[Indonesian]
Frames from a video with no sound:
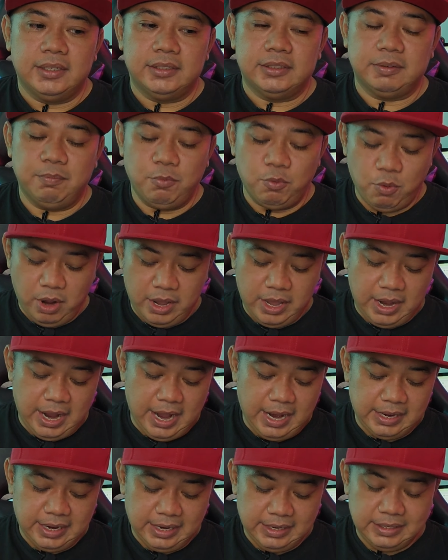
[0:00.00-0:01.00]
semua yang
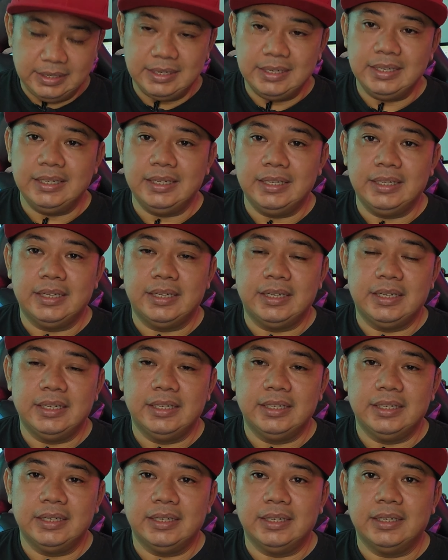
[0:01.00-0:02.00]
ada di
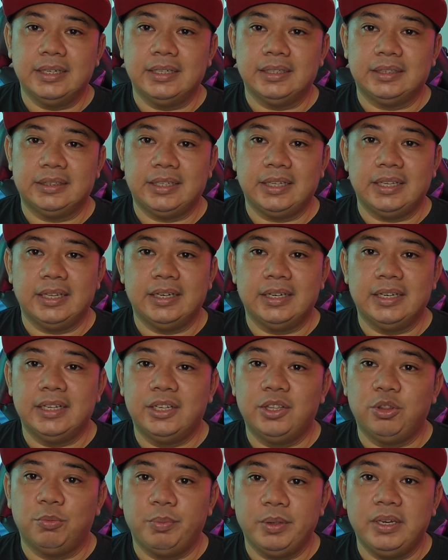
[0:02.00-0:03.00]
di, di
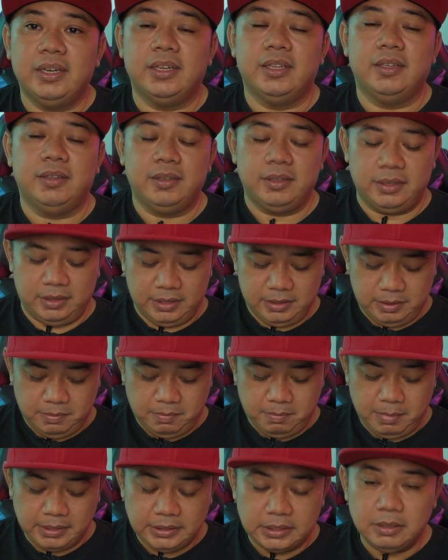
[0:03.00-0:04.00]
grup ini
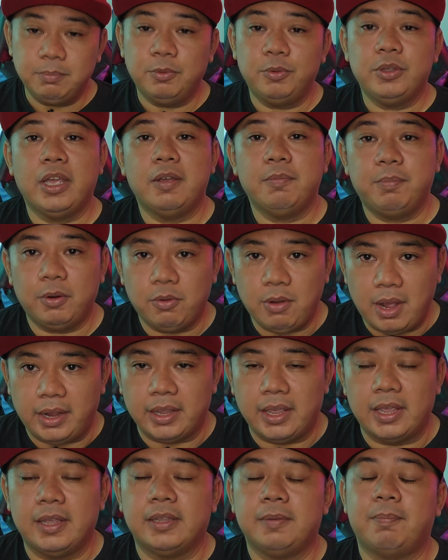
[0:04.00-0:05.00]
masih punya peluang
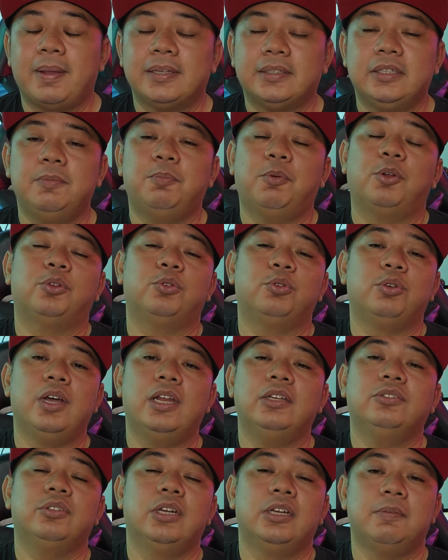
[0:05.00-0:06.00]
ya. Pasti
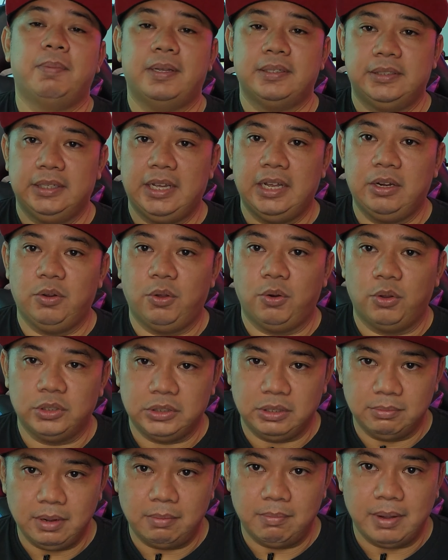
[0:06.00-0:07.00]
Portugal sudah dipastikan lolos
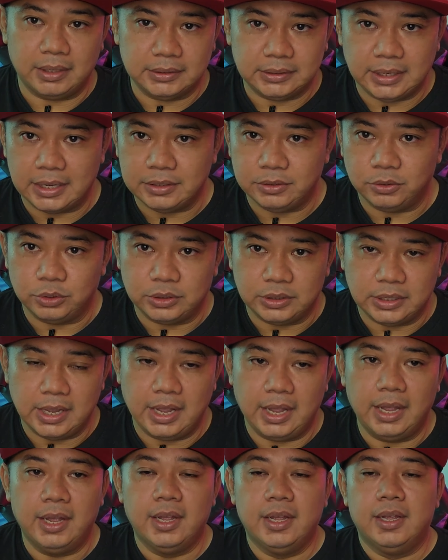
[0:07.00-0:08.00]
ke babak
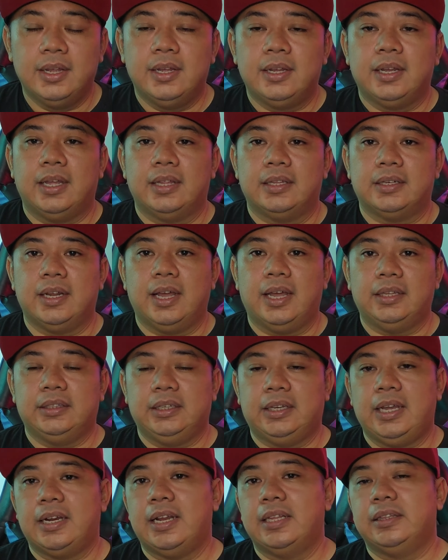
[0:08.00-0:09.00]
selanjutnya. Karena
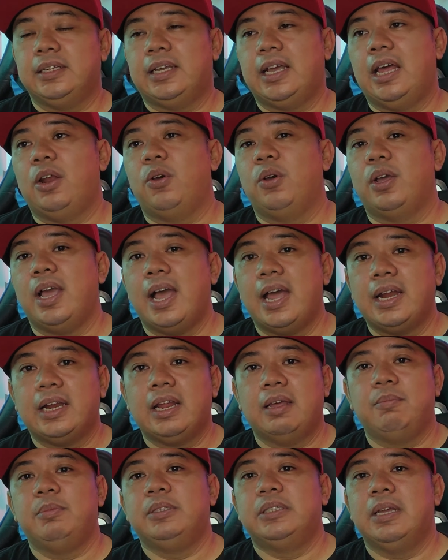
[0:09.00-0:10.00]
ketika nanti kalau
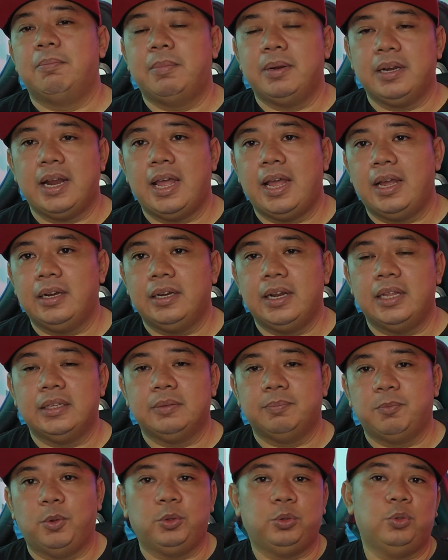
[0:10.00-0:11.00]
Ghana bisa menang
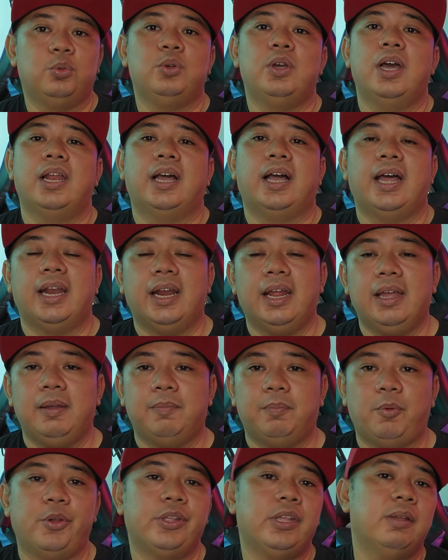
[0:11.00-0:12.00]
dan Portugal
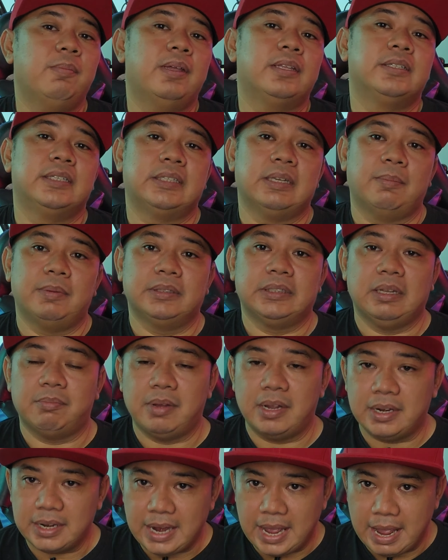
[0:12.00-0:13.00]
kalah, poinnya masih
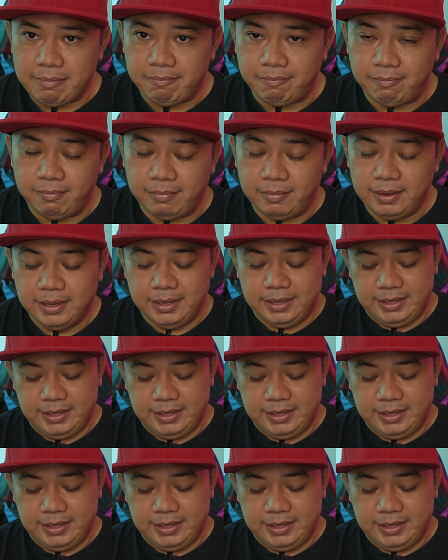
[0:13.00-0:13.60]
sama-sama 6.